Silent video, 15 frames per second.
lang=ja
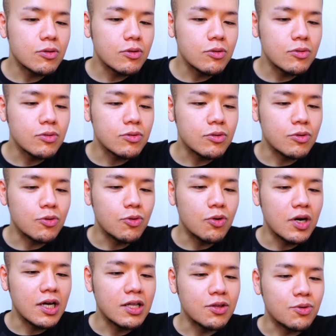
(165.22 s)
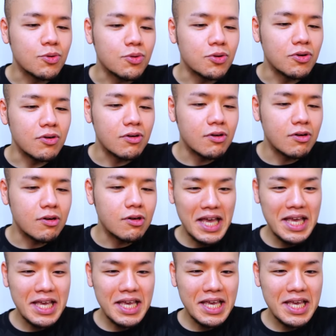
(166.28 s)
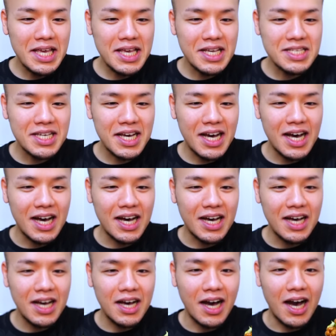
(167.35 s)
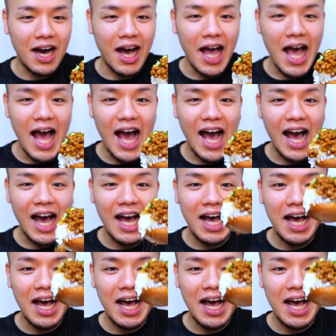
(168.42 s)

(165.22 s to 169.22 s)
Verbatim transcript: 糖とご飯のこのよいしょあ